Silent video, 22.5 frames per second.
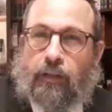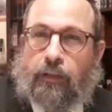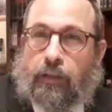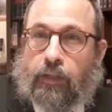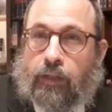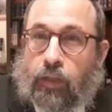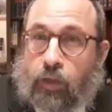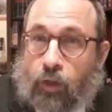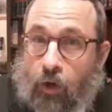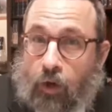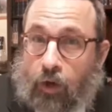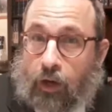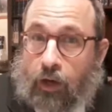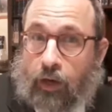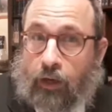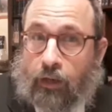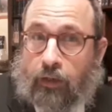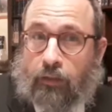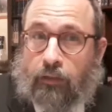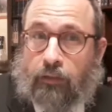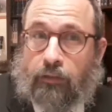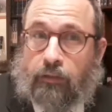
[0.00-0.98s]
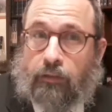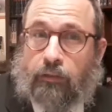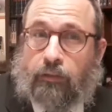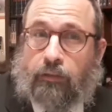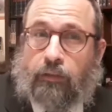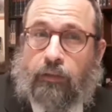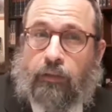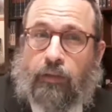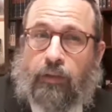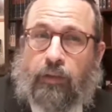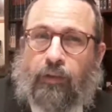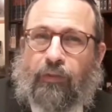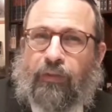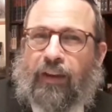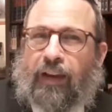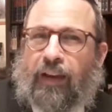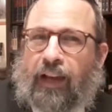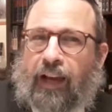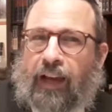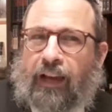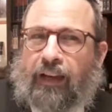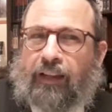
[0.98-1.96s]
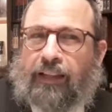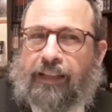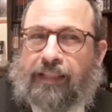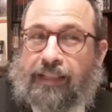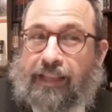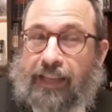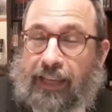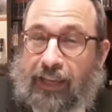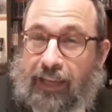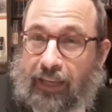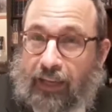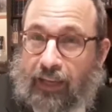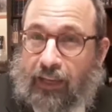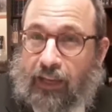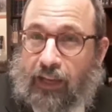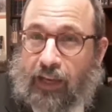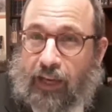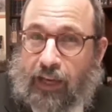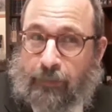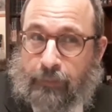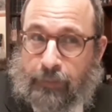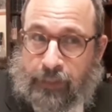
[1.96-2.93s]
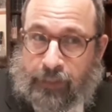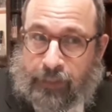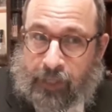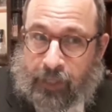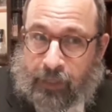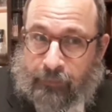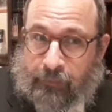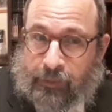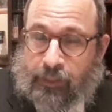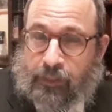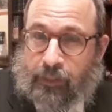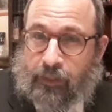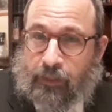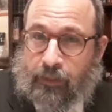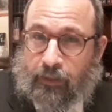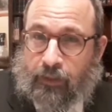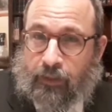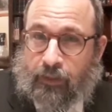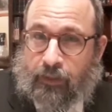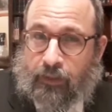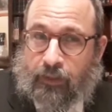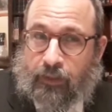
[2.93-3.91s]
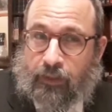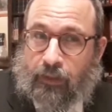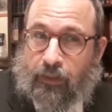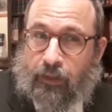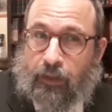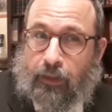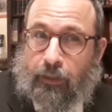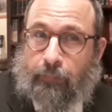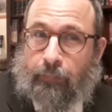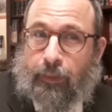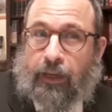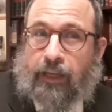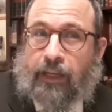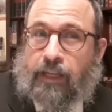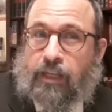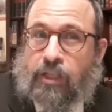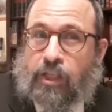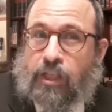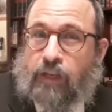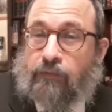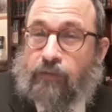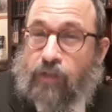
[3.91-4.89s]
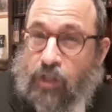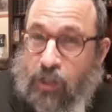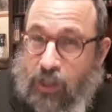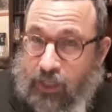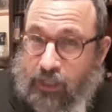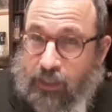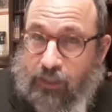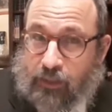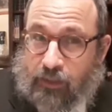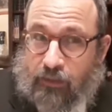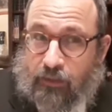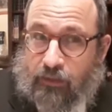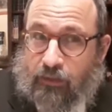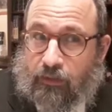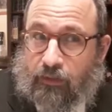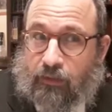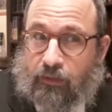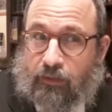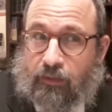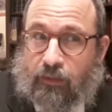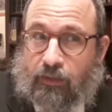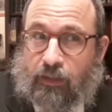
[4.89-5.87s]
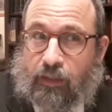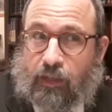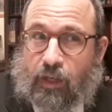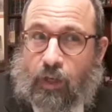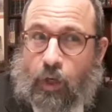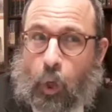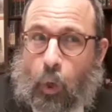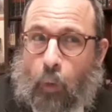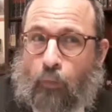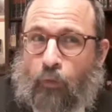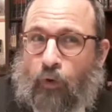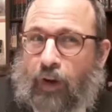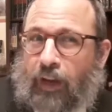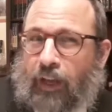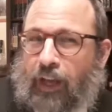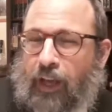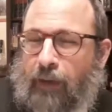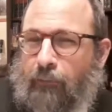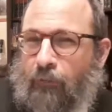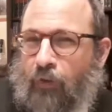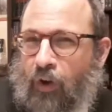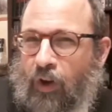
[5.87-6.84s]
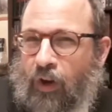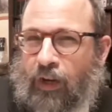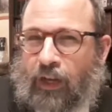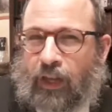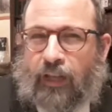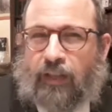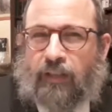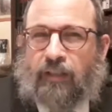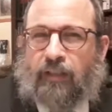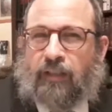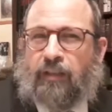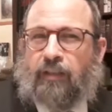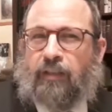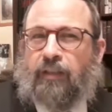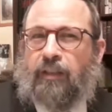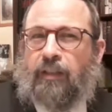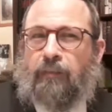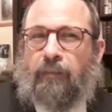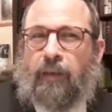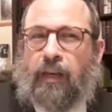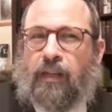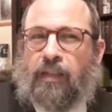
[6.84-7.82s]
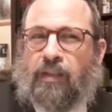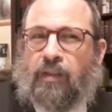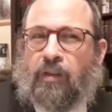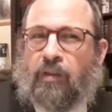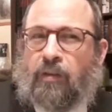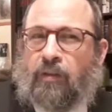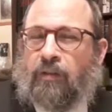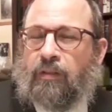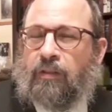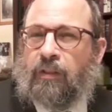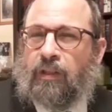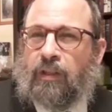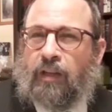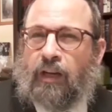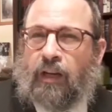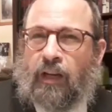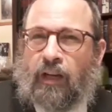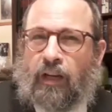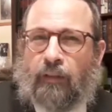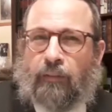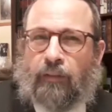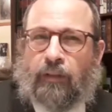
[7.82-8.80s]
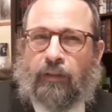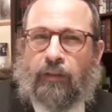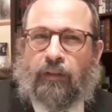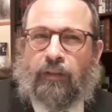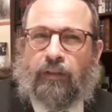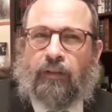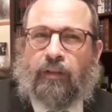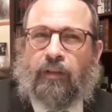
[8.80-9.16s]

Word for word: Die Tora verlangt, dass ich am Samstag mein Geschäft schließe, obwohl ich am Wochenende die meisten Kunden habe.